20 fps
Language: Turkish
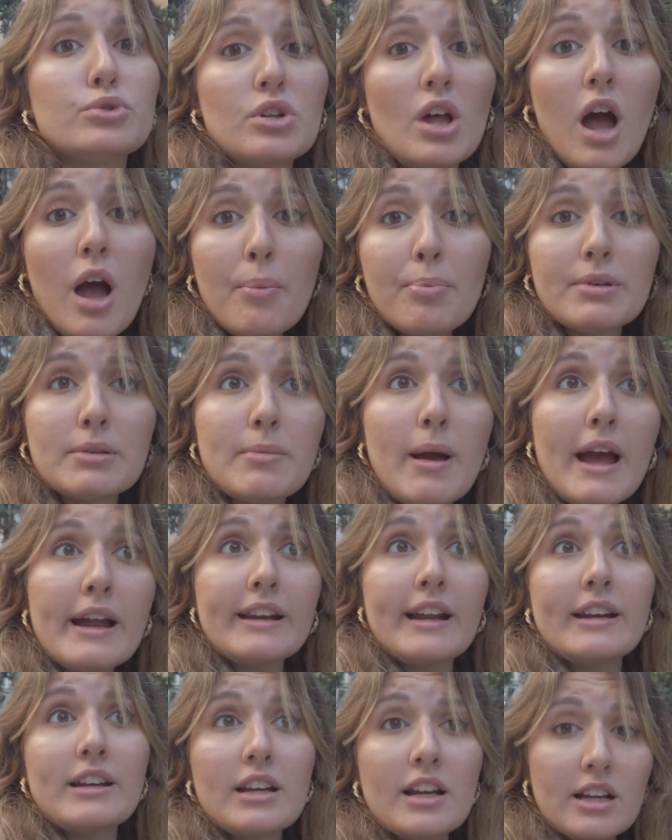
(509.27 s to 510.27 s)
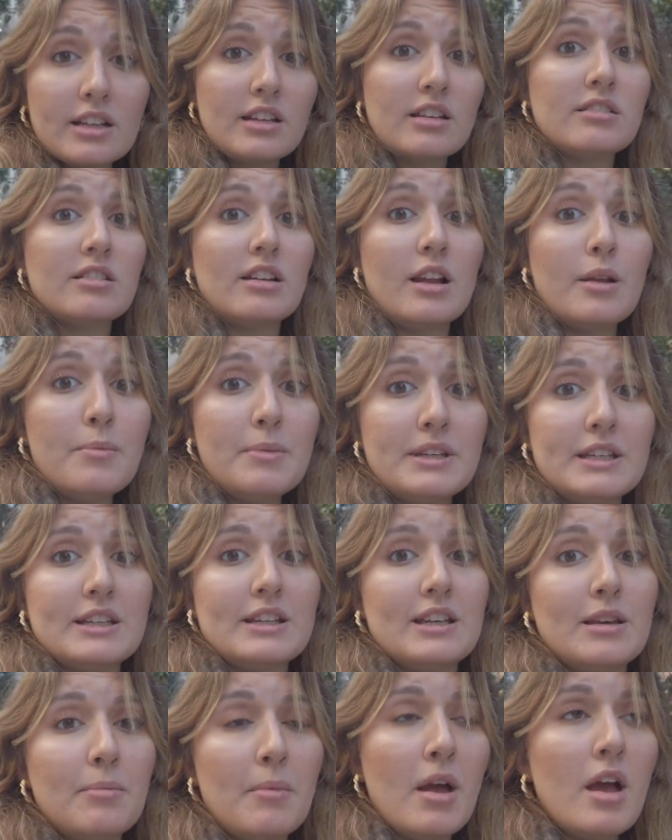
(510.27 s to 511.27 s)
Ne yapayım her yerde katedrale mi
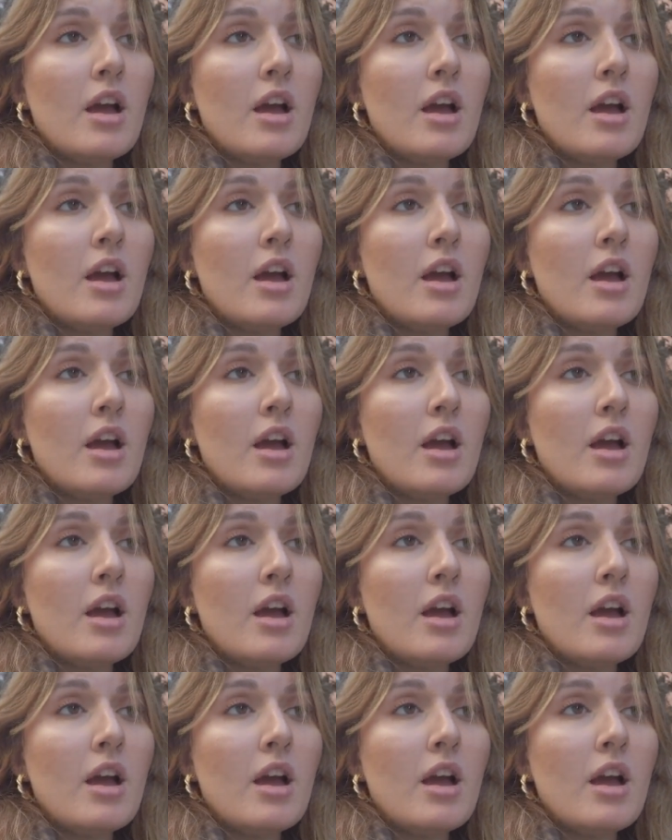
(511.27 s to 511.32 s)
gireyim?